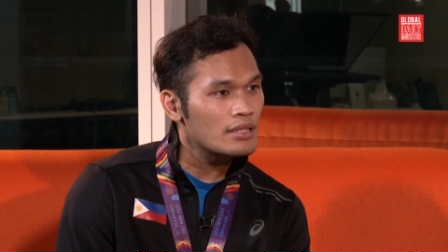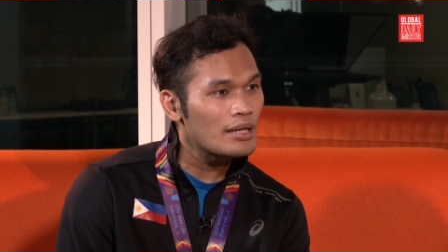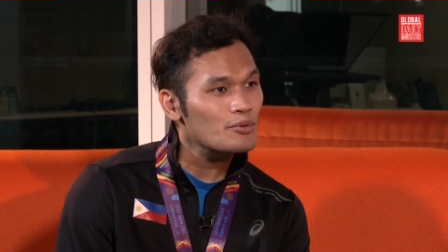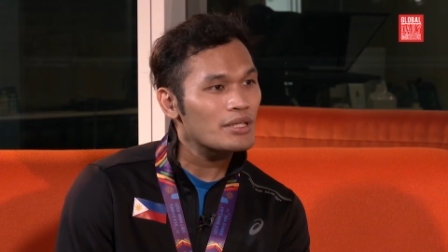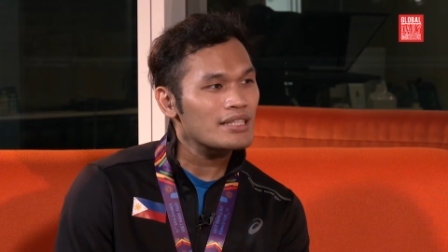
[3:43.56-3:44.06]

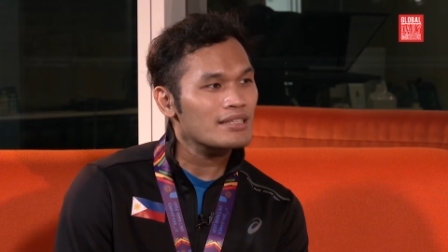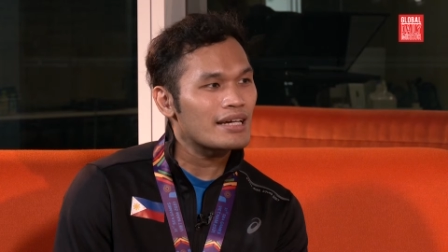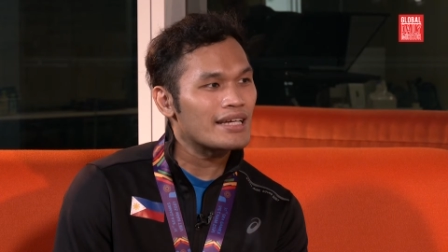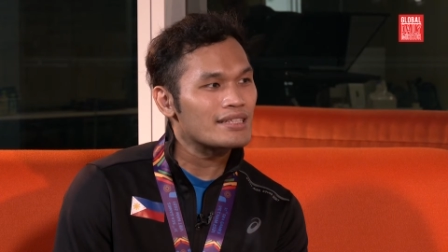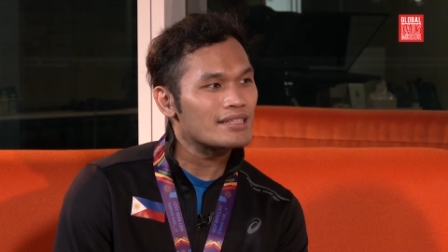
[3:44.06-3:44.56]
I'm 29.
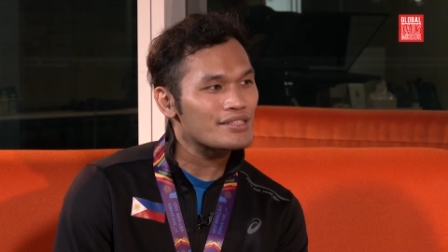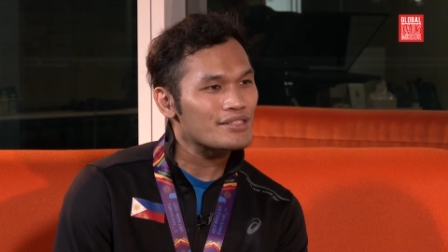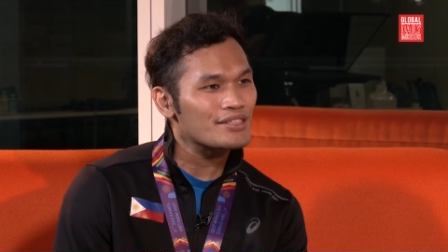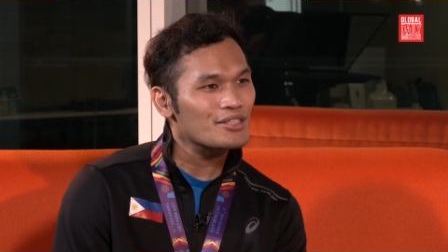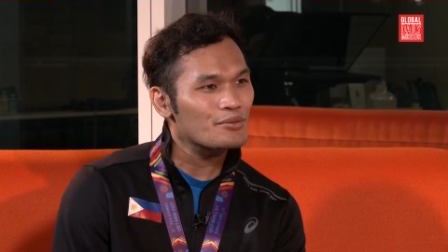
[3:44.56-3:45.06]
I just
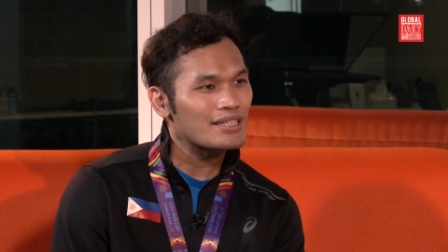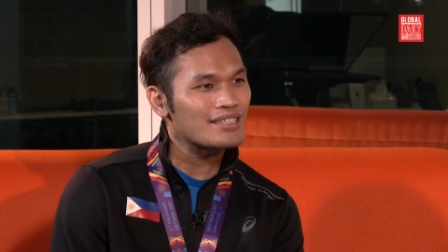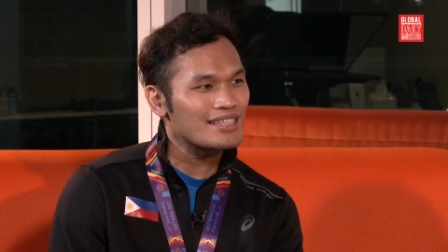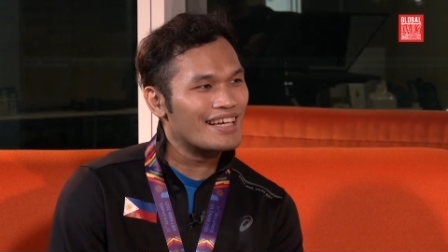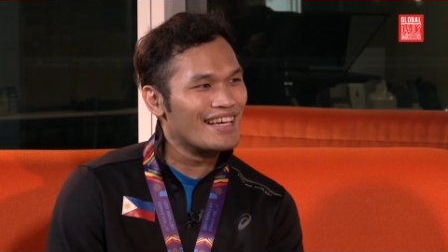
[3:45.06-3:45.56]
wow, turned
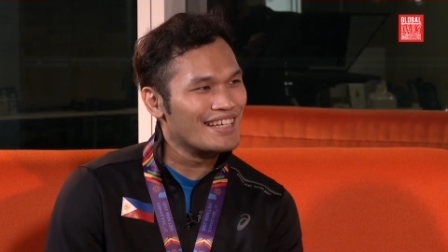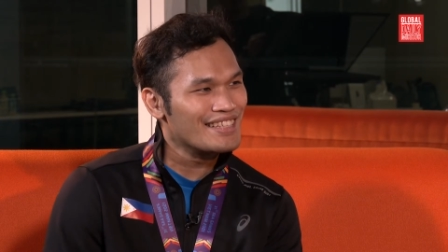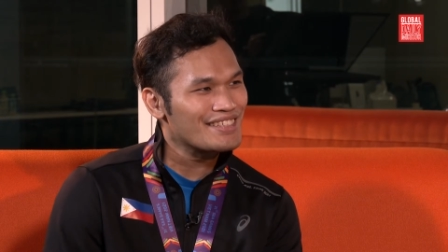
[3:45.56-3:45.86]
29